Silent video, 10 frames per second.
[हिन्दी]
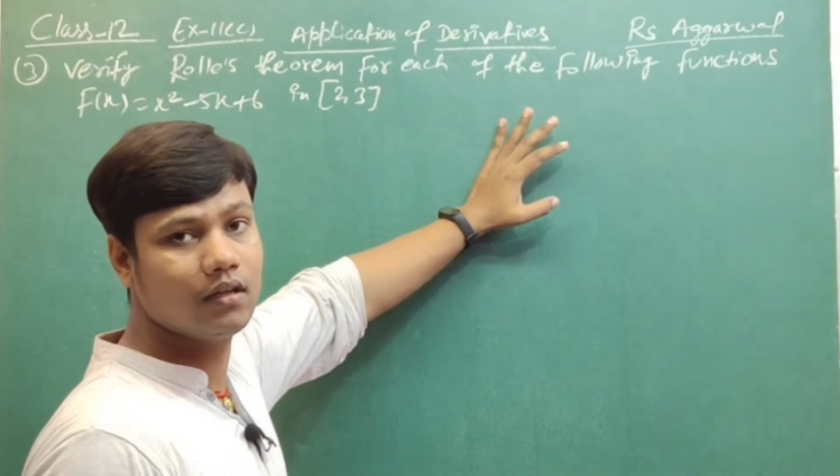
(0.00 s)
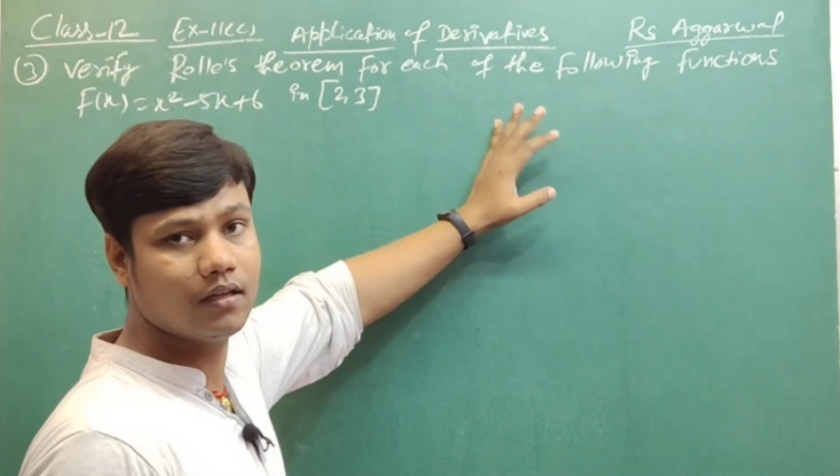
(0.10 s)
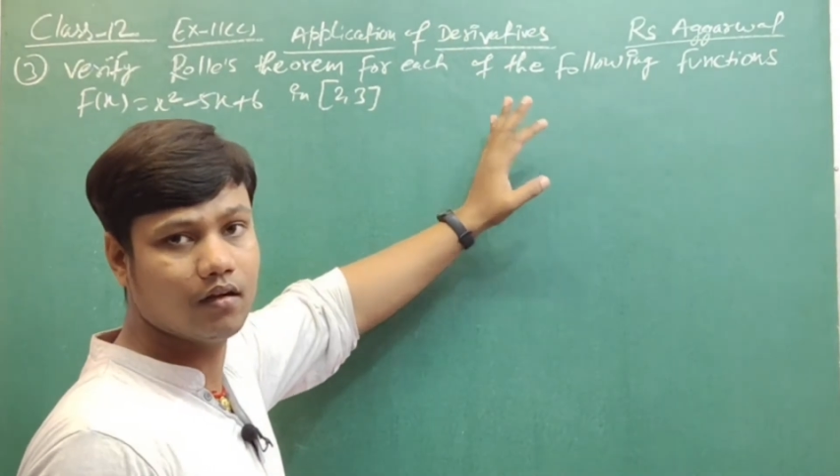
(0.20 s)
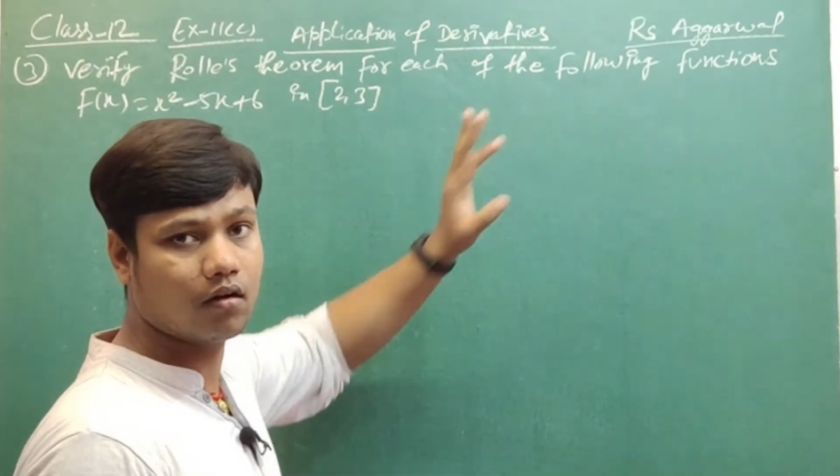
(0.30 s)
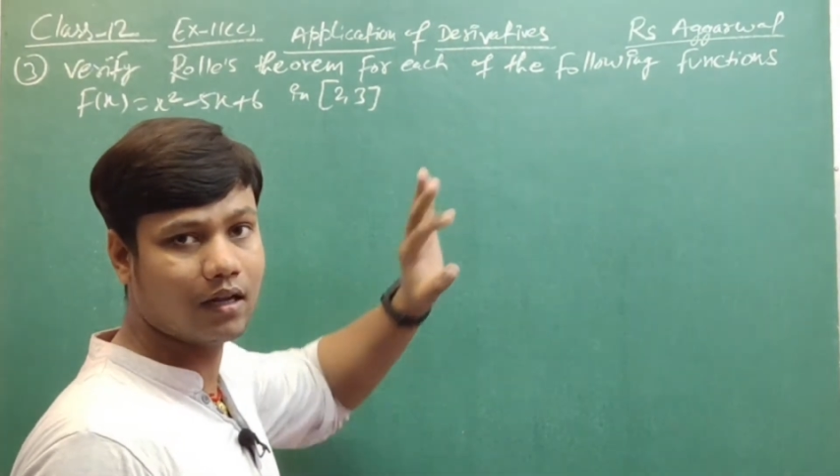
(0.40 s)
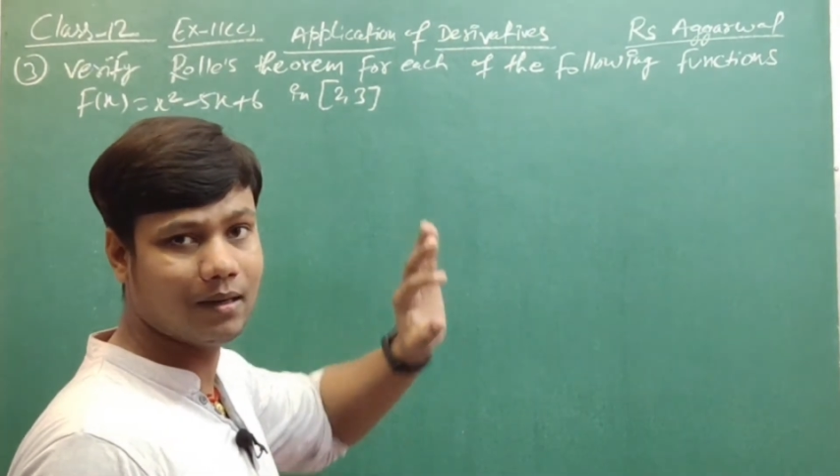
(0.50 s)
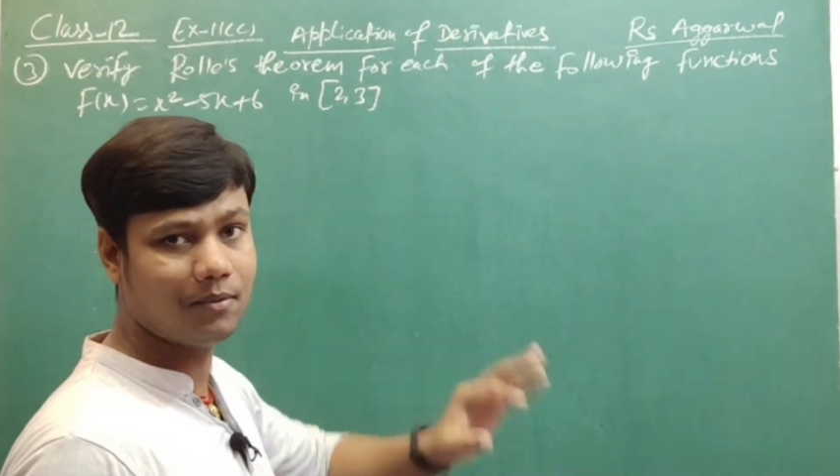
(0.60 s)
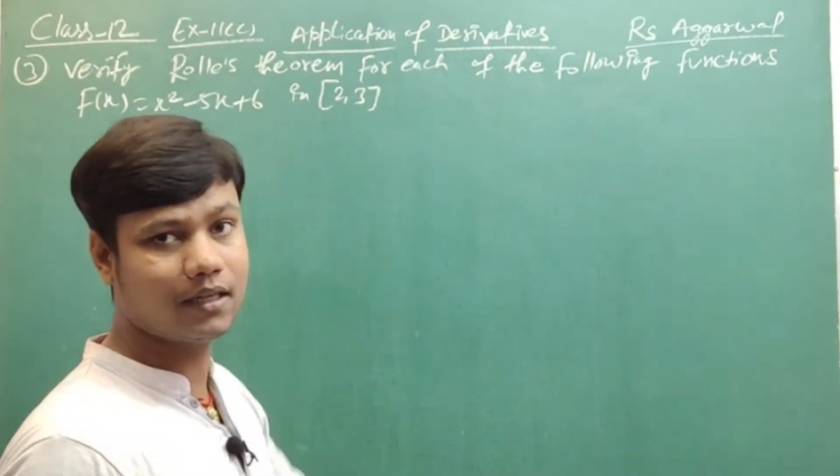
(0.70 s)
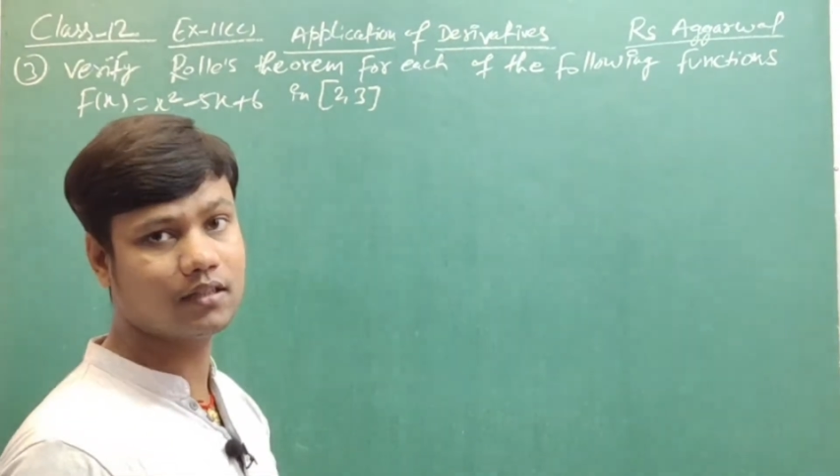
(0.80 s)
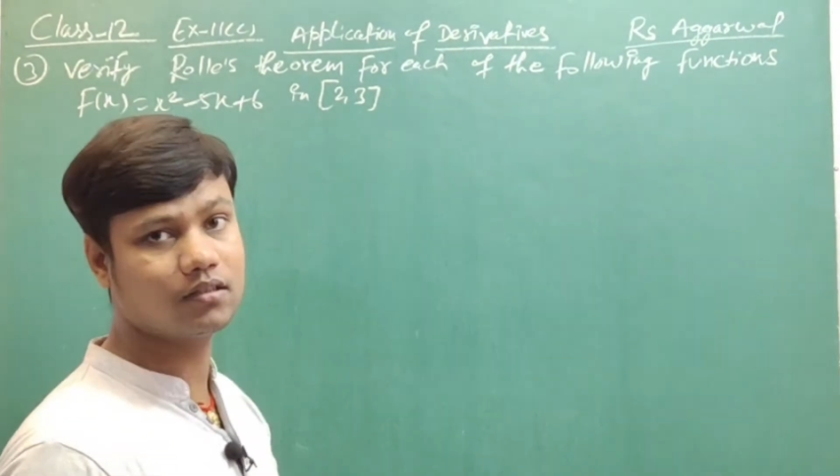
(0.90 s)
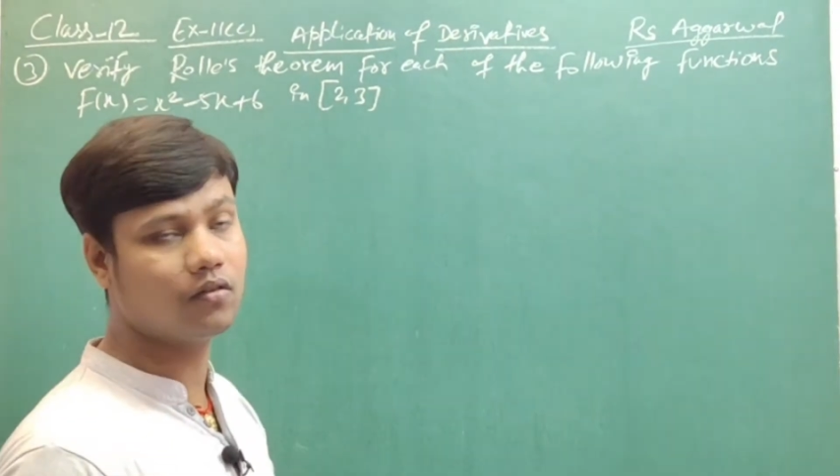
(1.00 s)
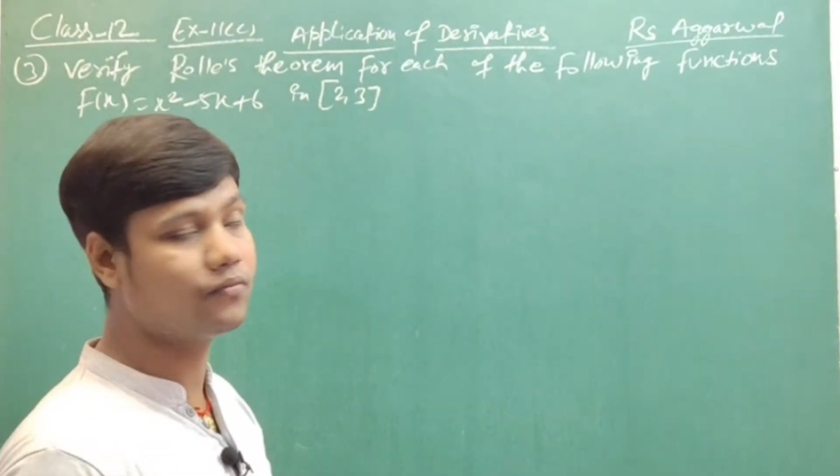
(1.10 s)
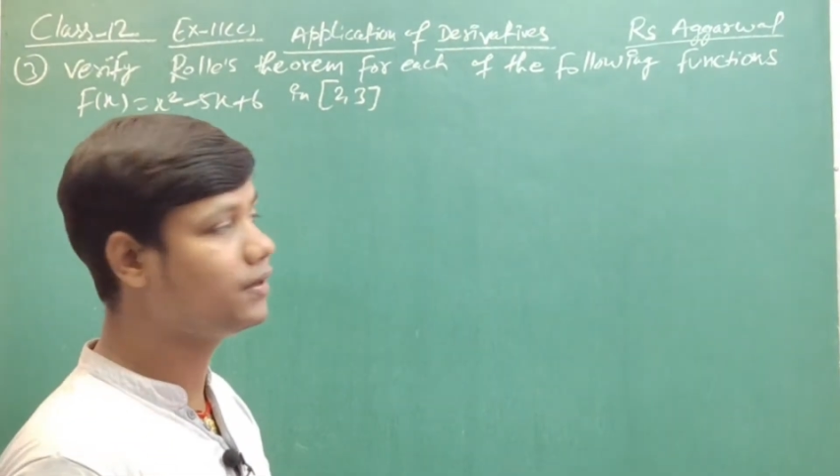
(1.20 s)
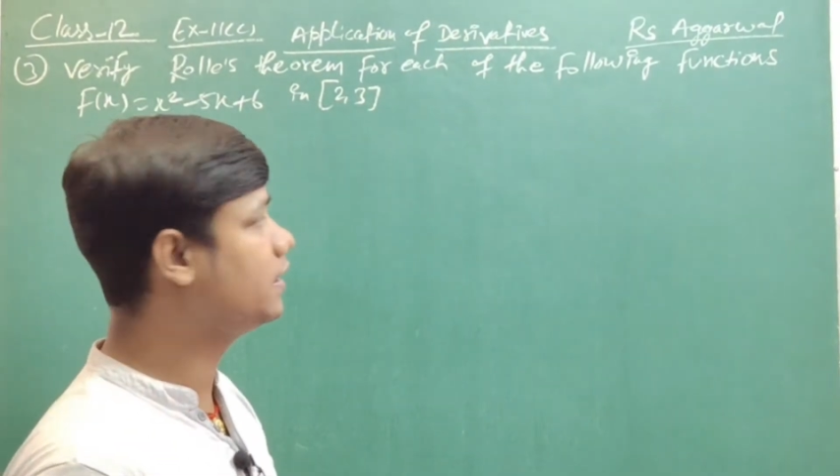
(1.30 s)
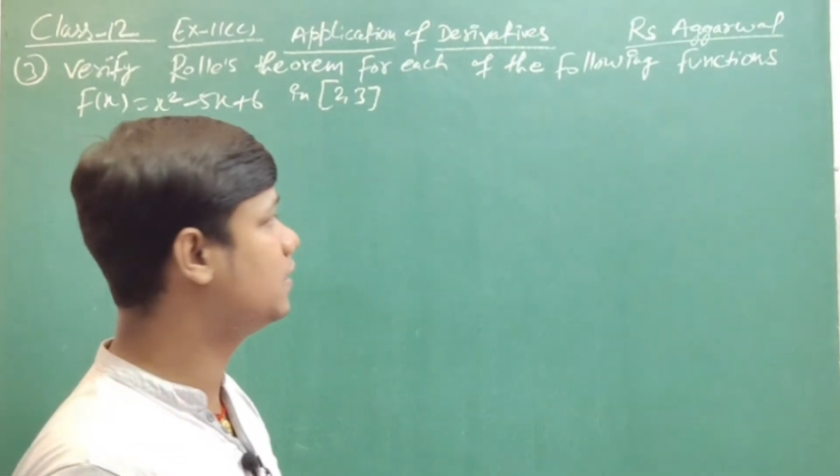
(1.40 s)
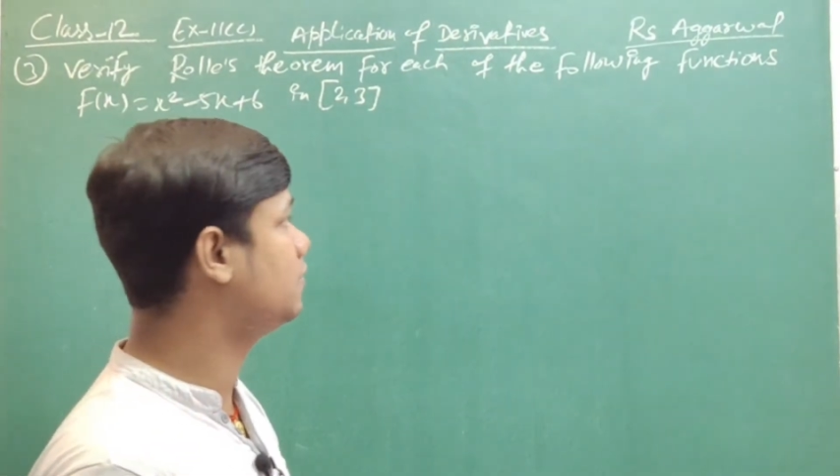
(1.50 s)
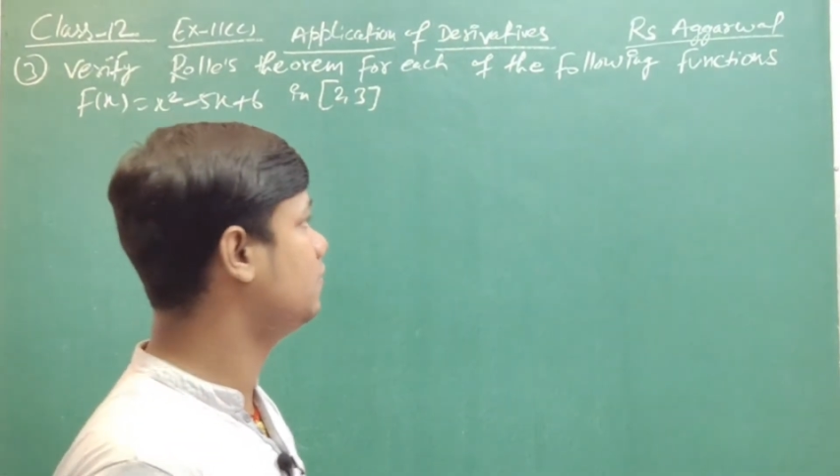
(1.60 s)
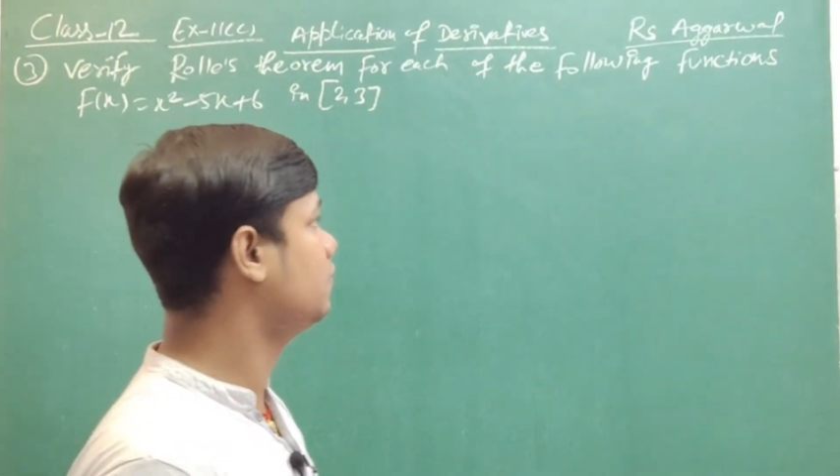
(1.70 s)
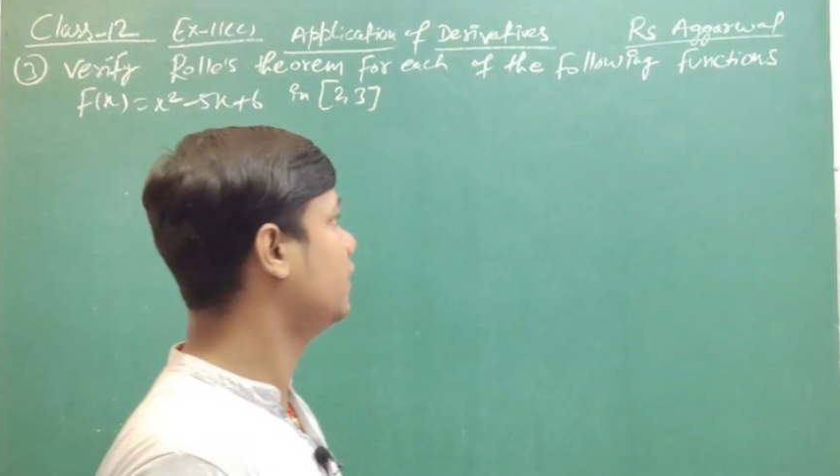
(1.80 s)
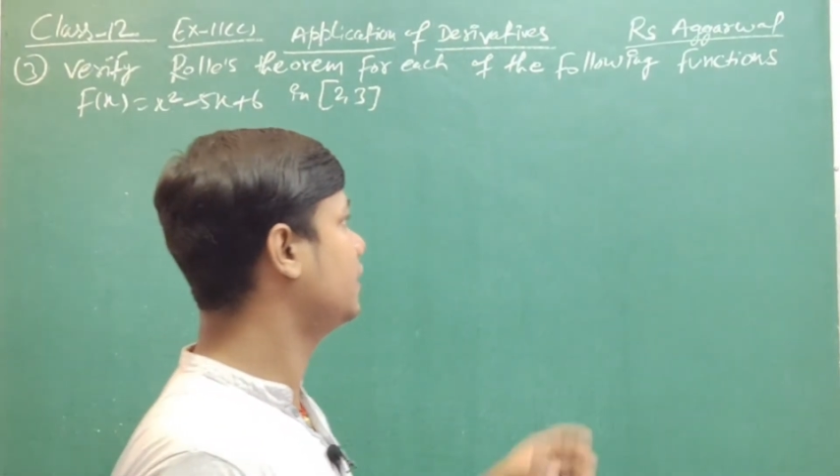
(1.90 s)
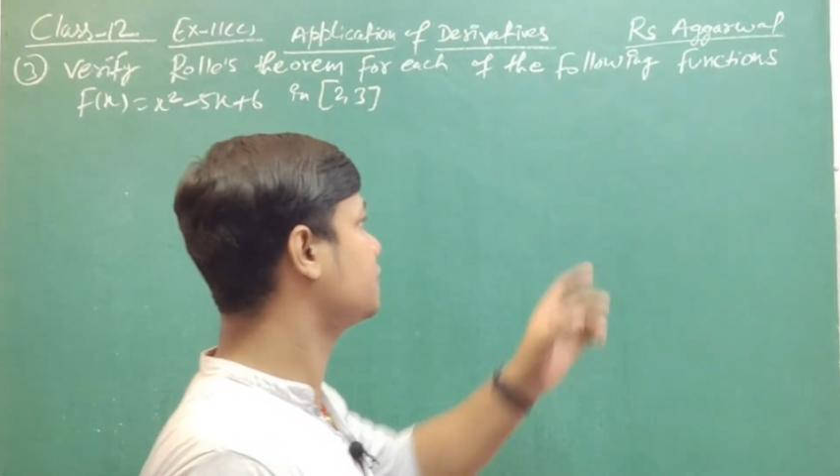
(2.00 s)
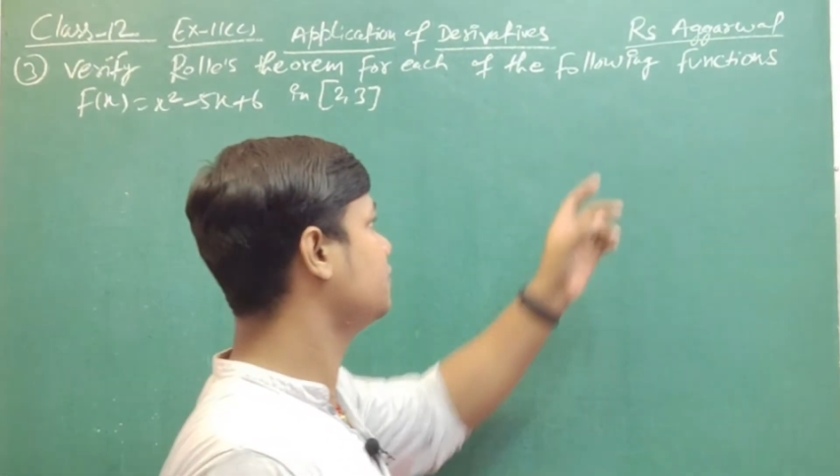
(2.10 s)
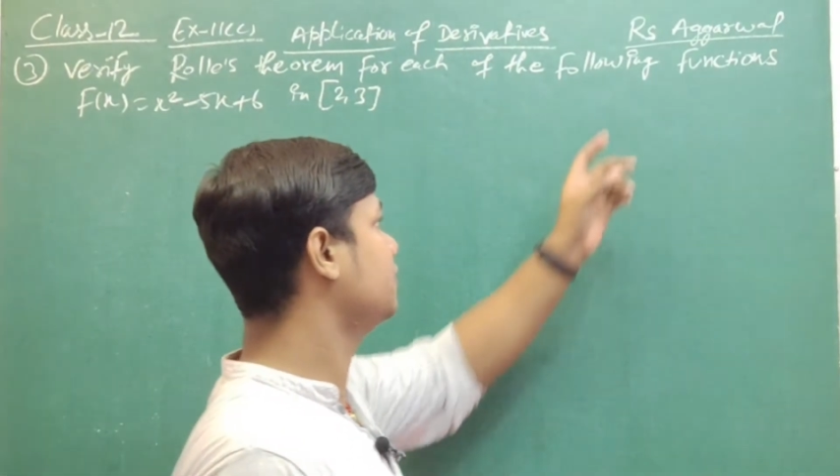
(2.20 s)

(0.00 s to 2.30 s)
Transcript: और एप्लीकेशन ऑफ डेरिवेटिव्स